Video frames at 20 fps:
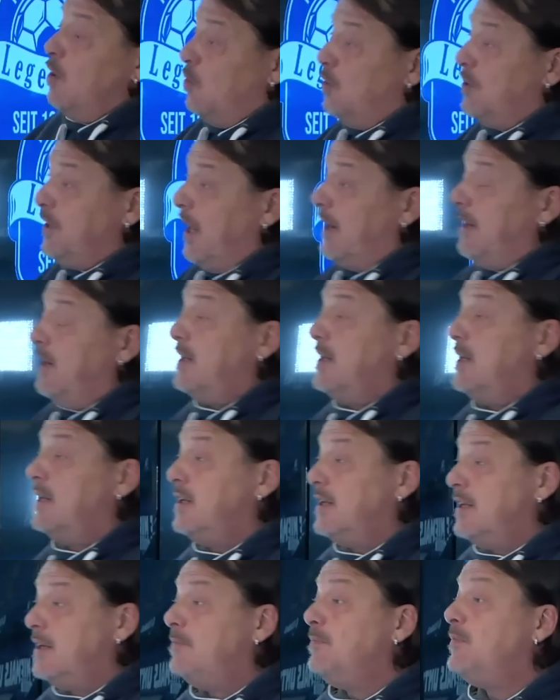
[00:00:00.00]
Und dann
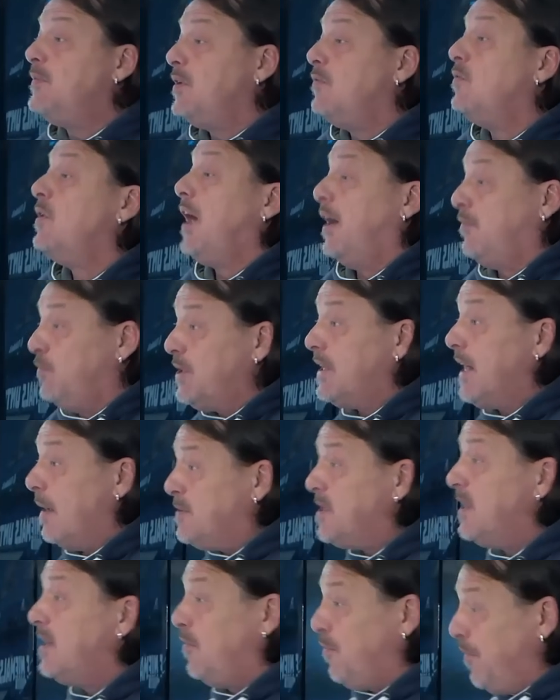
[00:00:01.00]
äh, ähm, ja, gab
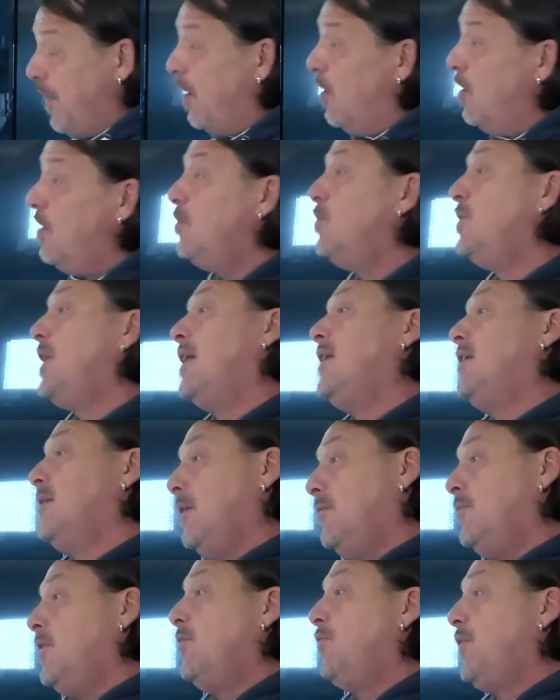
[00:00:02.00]
es dann das Foul und dann
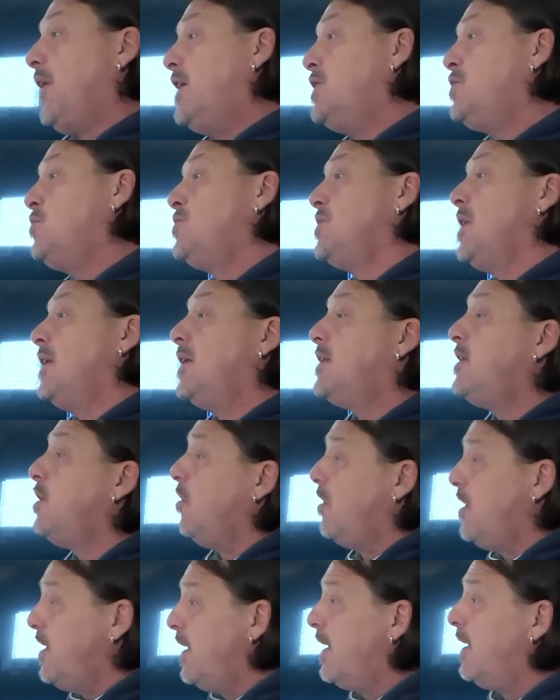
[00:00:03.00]
den Freistoß und dann hat
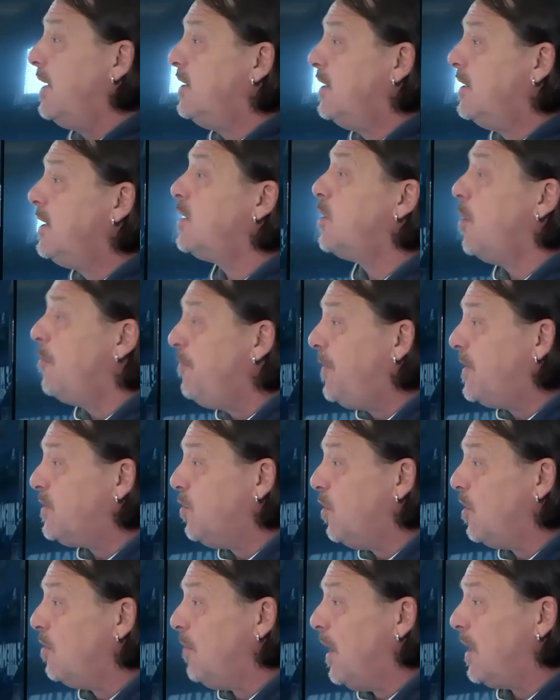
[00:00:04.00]
Tirol ja äh, das
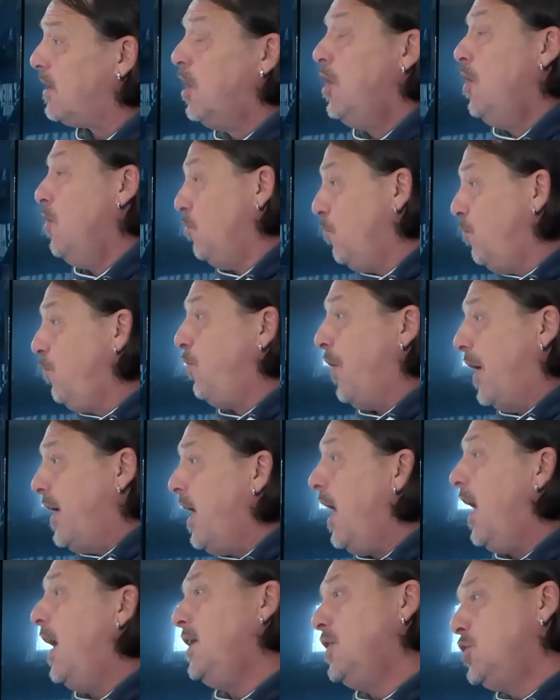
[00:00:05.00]
Kopfballtor gemacht. War
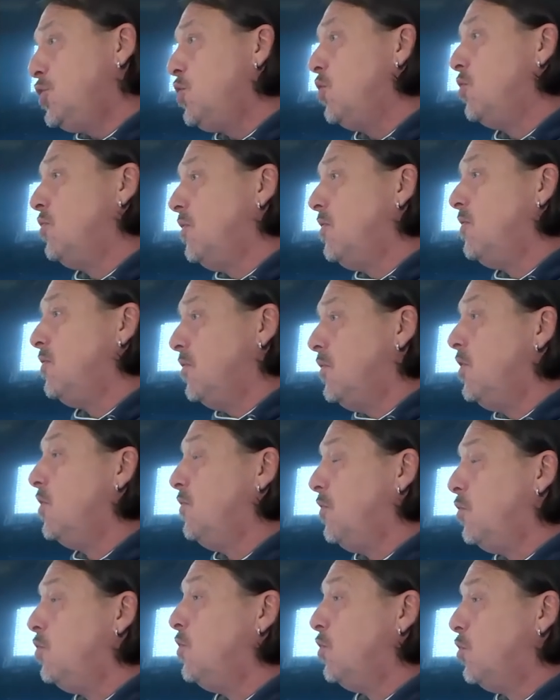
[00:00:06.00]
ja eigentlich schon ja,
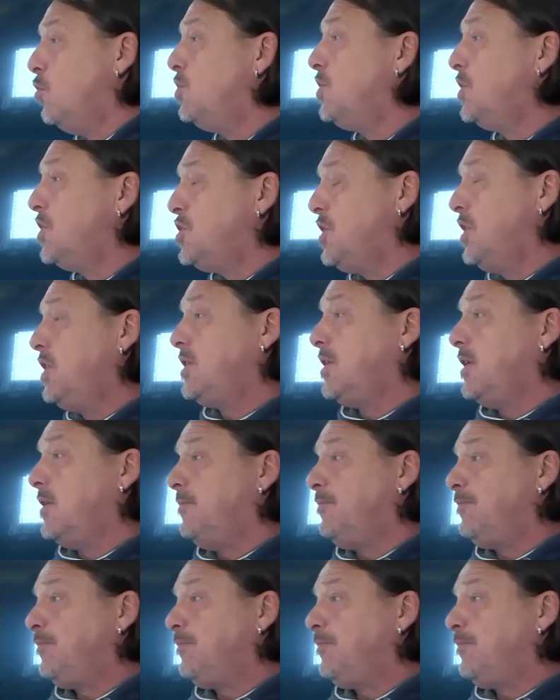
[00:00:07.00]
gut. eine gute Geschichte.